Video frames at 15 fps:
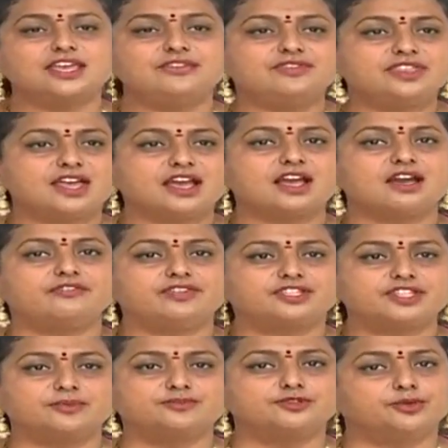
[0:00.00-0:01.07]
ఈ విధంగా
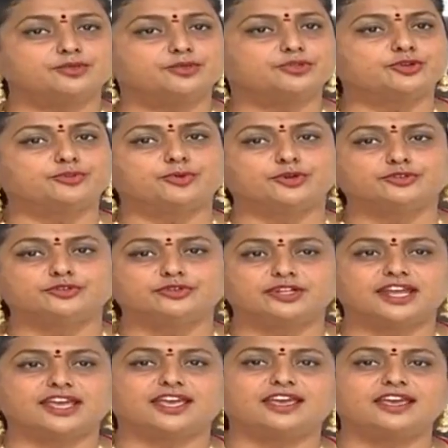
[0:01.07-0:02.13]
విషం చిమ్ముతూ
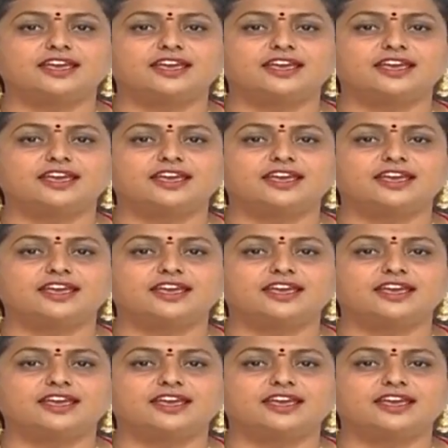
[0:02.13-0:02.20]
పోతుంటే